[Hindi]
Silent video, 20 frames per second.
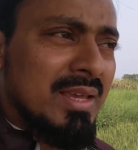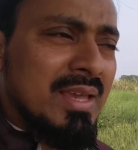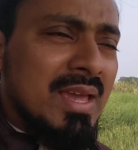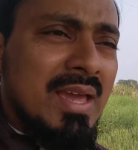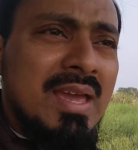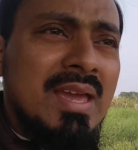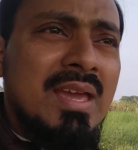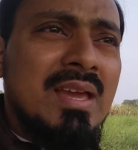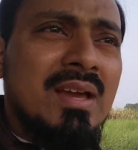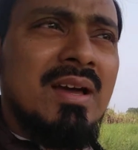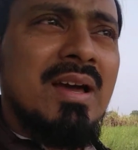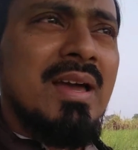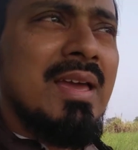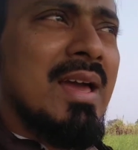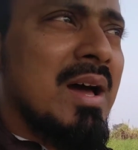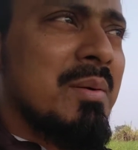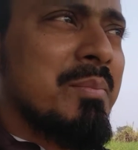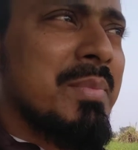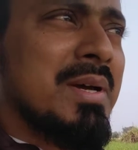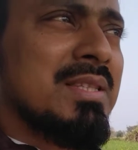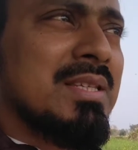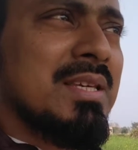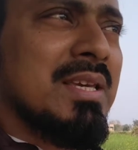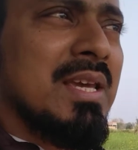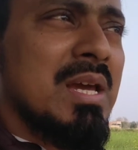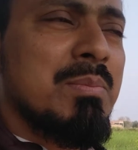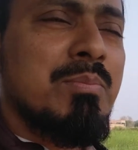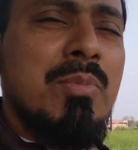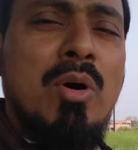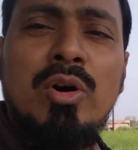के क़यामत
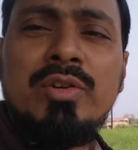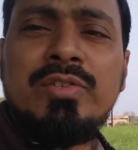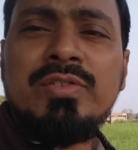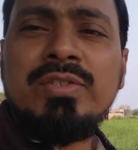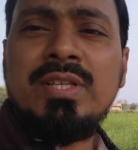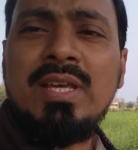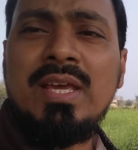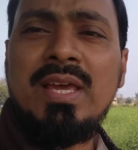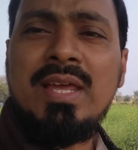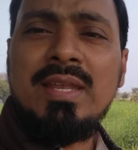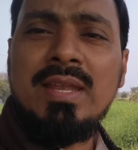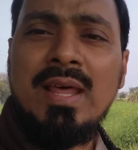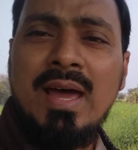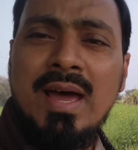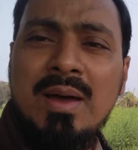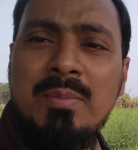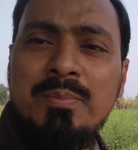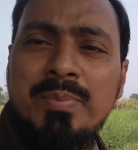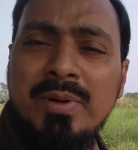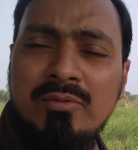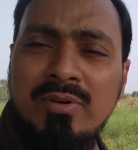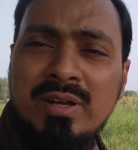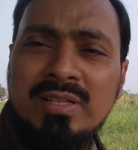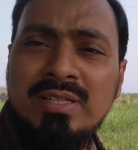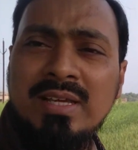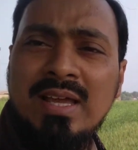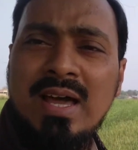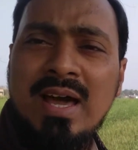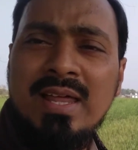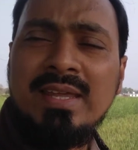के बहुत से नाम
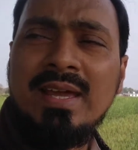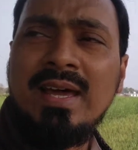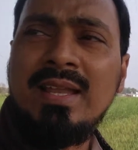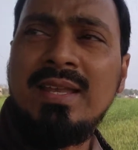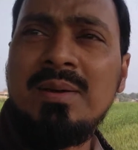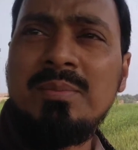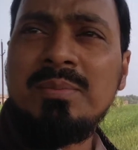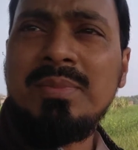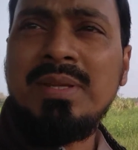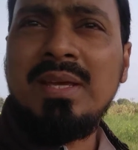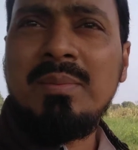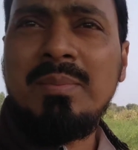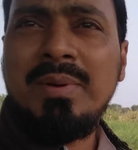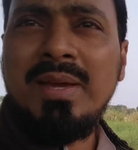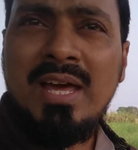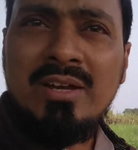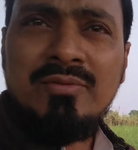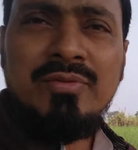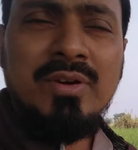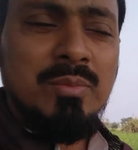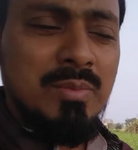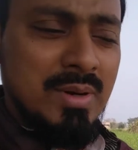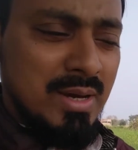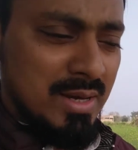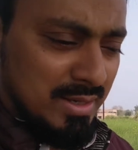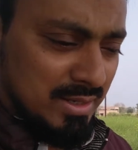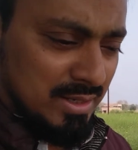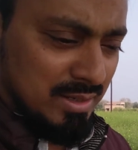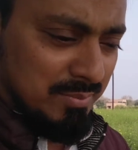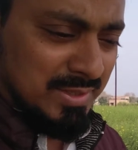परवरदिगार आलम ने बयान
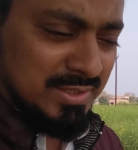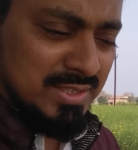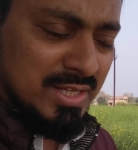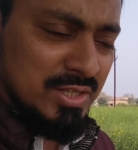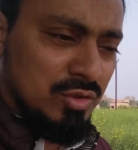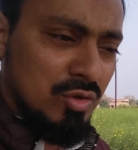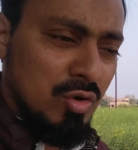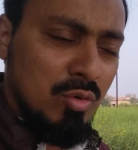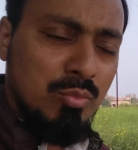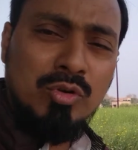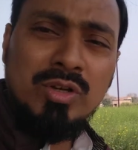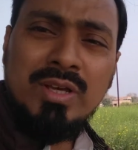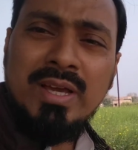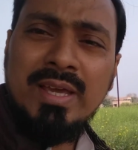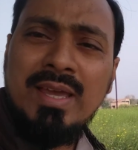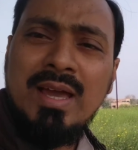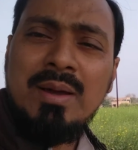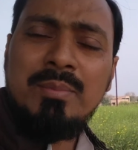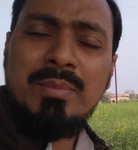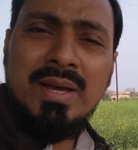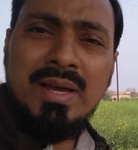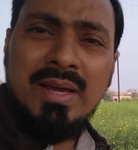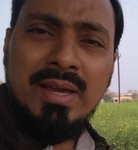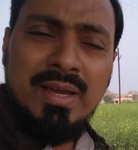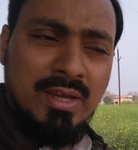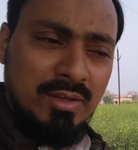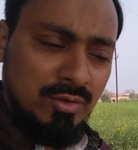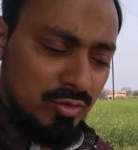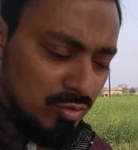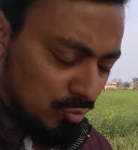फरमाए हैं मसलन योमुल क़यामा
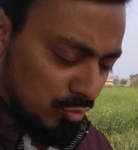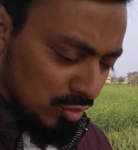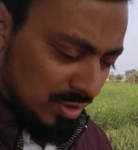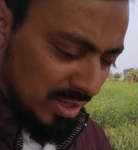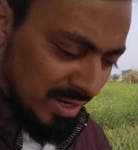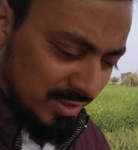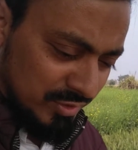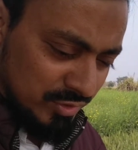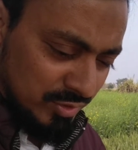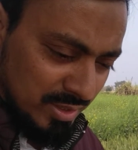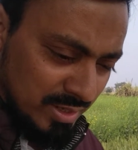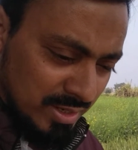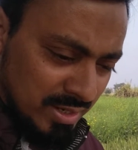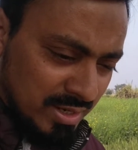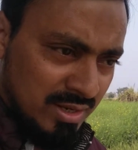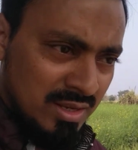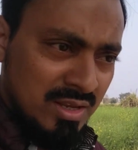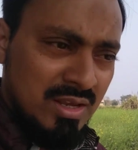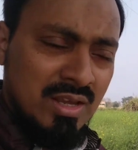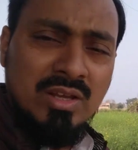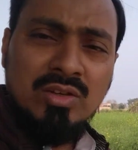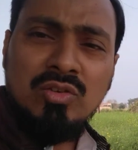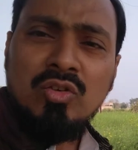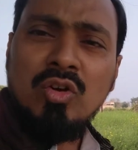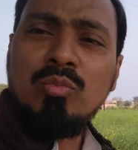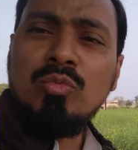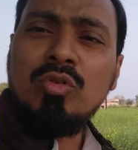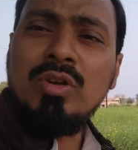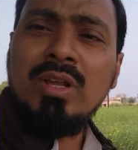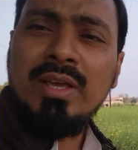है योमुल हश्र है
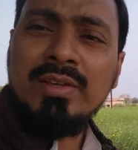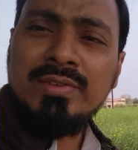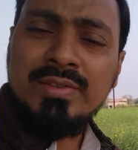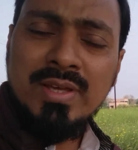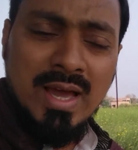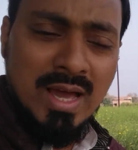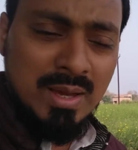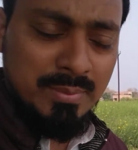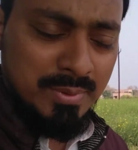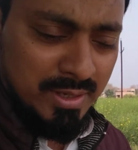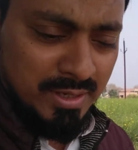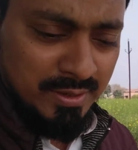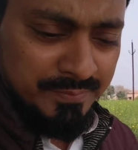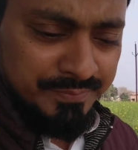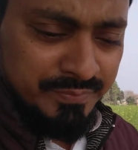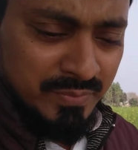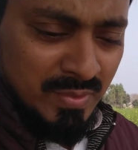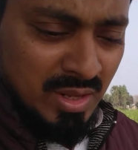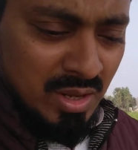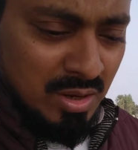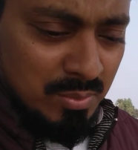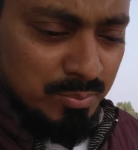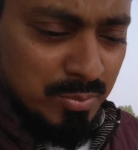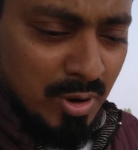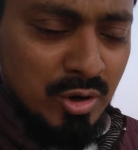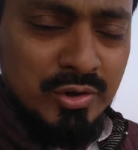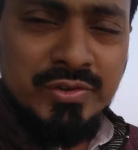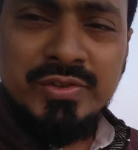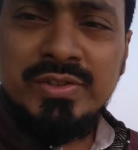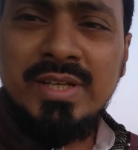योमुल हिसाब है
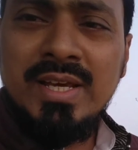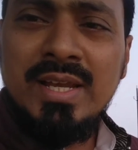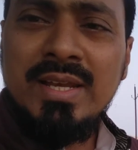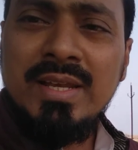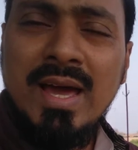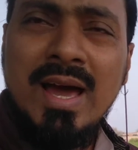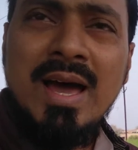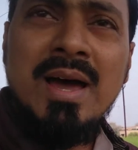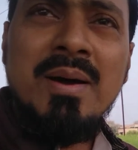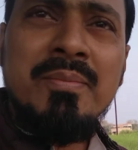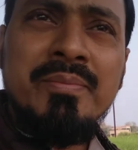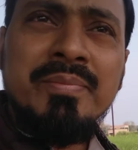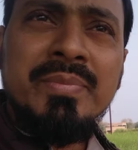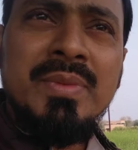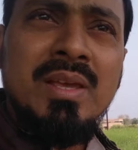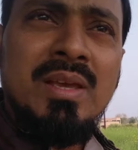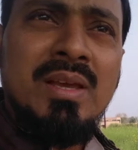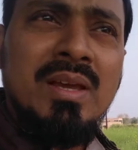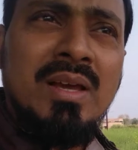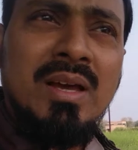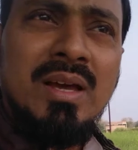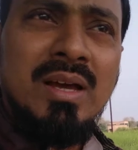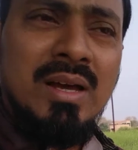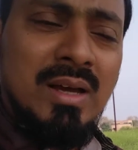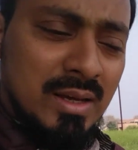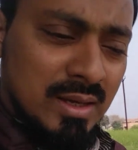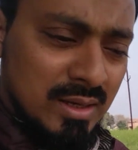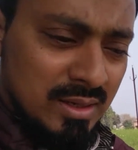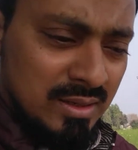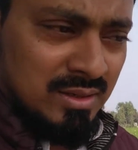बहुत से नाम
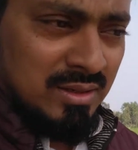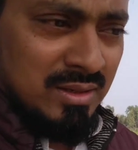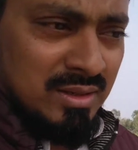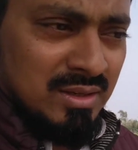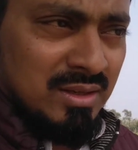आ,